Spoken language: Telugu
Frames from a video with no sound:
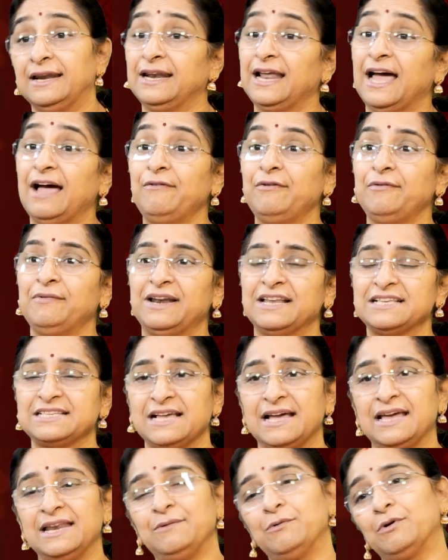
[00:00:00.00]

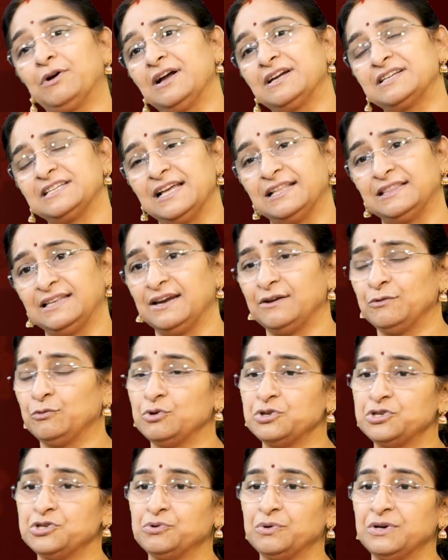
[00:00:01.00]
రావివలస అని ఒక క్షేత్రం
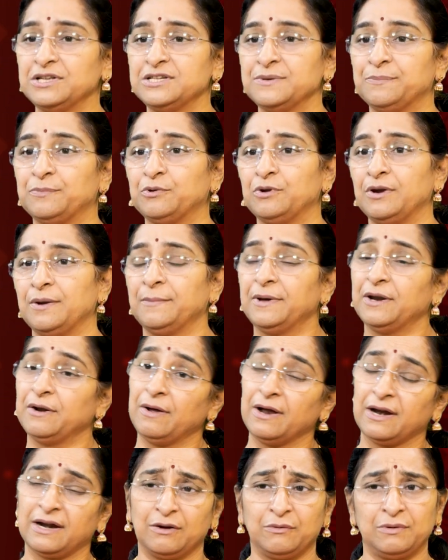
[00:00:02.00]
గురించి కూడా చెప్పుకున్నాం మనం
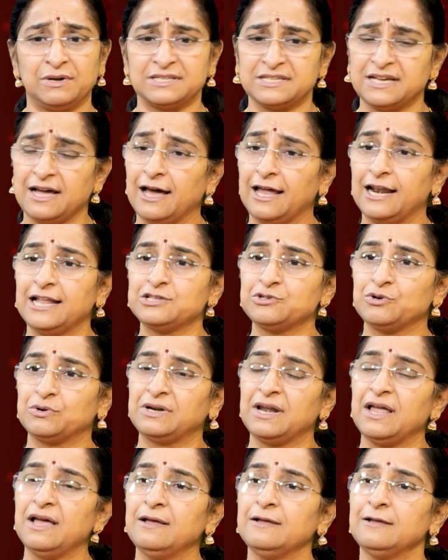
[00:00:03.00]
అక్కడ కూడా చాలా
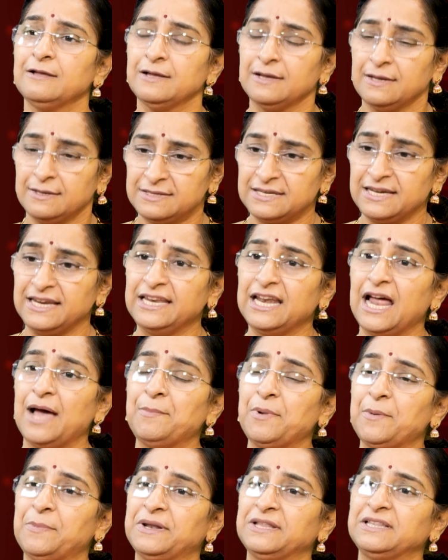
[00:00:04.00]
చోట్ల
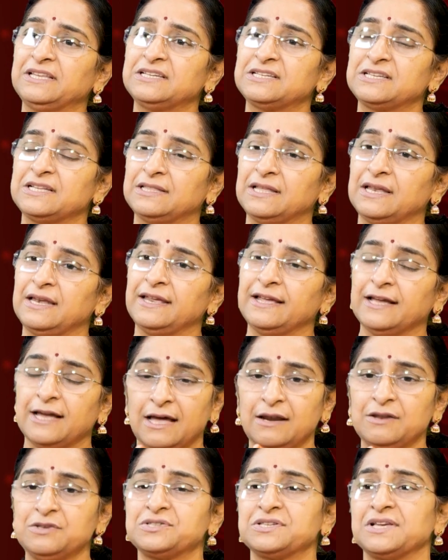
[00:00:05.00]
శ్రీరామ ప్రతిష్ఠిత
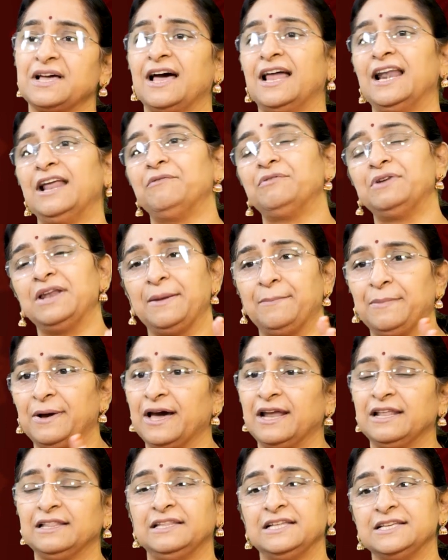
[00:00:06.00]
లింగాలు చాలా ఉన్నాయి
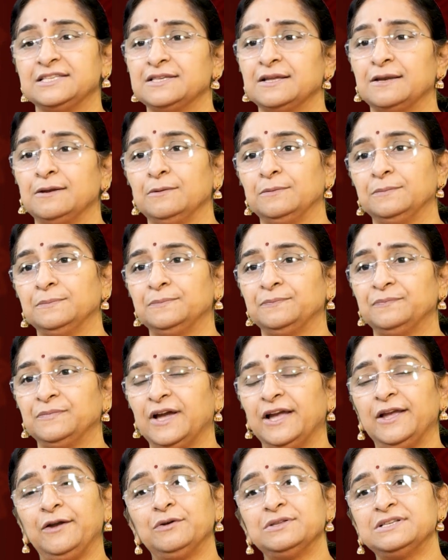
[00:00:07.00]
భారతదేశంలో
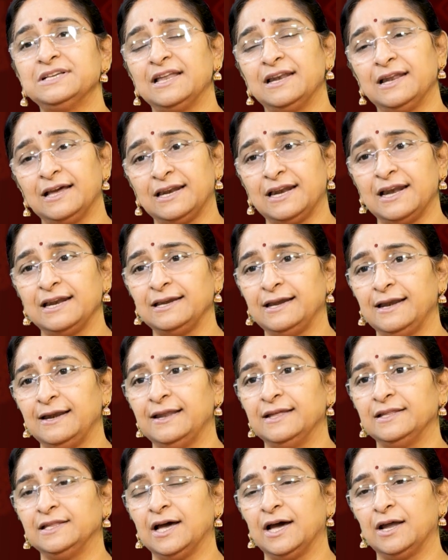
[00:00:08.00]
అయోధ్య నగరానికి
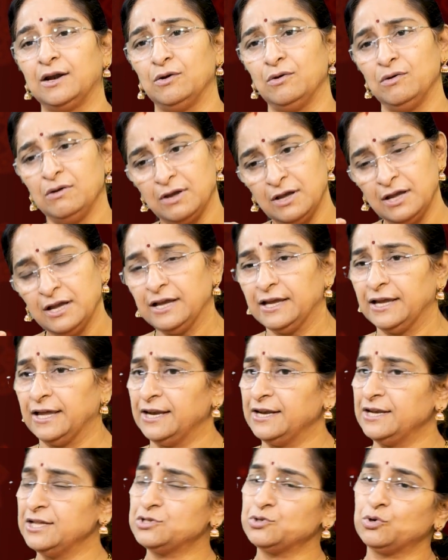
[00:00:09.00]
వెళ్ళే దారిలో
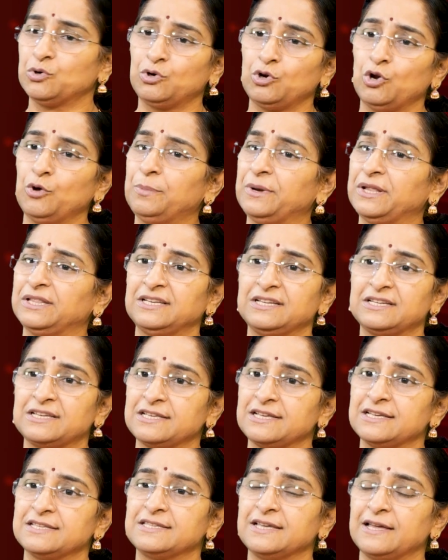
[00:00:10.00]
ఎన్ని చోట్ల ప్రతిష్ఠ
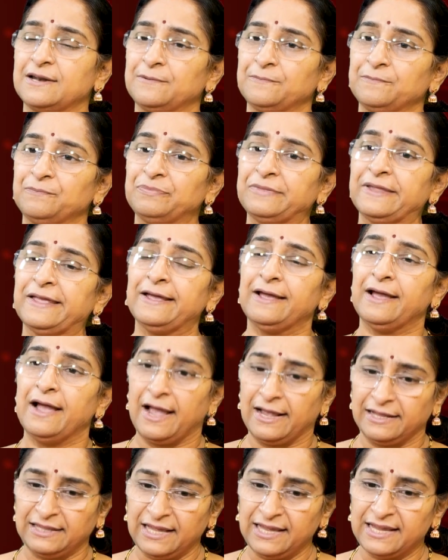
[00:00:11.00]
చేశారు
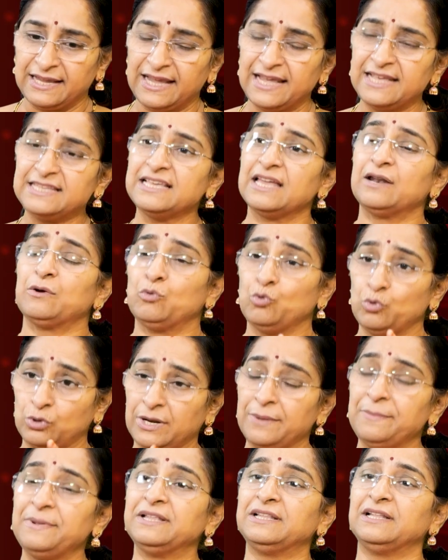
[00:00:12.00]
అయితే ఈ కీసర
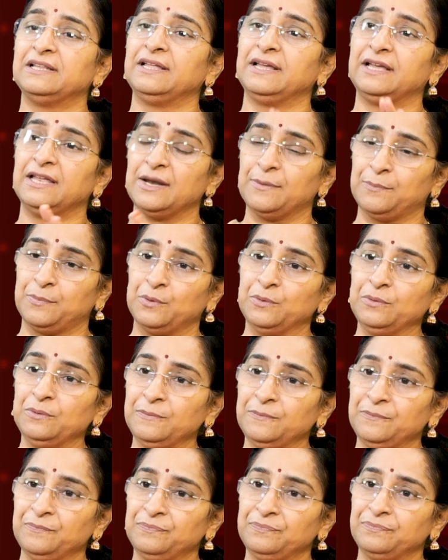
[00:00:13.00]
గుట్ట మీద దిగినప్పుడు
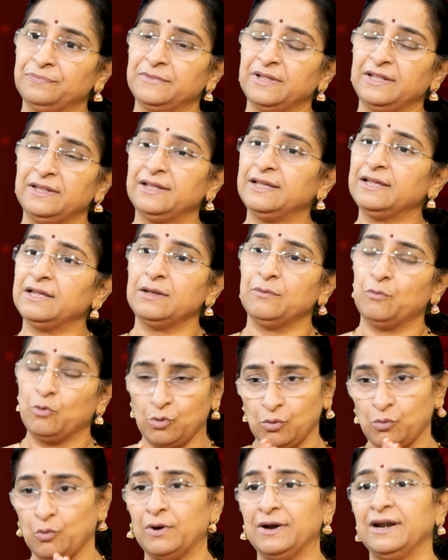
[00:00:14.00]
ఇది
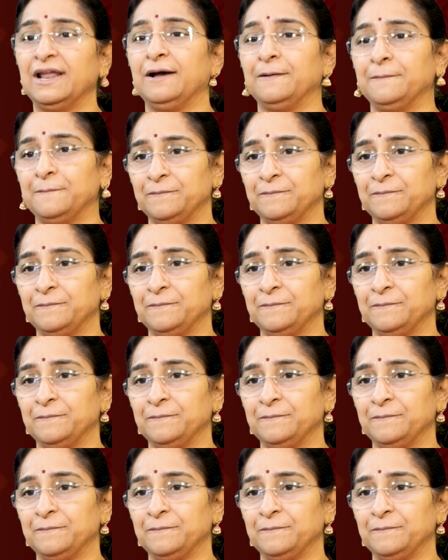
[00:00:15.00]
ఒక కొండ